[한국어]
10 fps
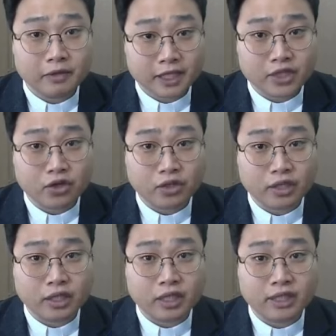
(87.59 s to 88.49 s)

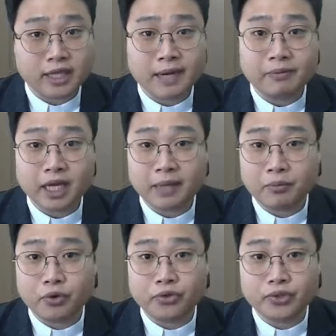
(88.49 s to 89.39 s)
기적들을 사람들에게
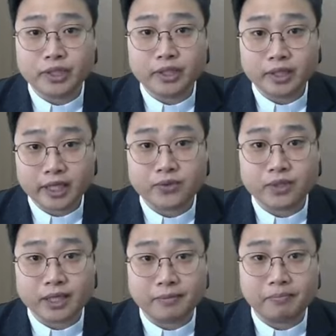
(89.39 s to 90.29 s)
보여주신 예수님.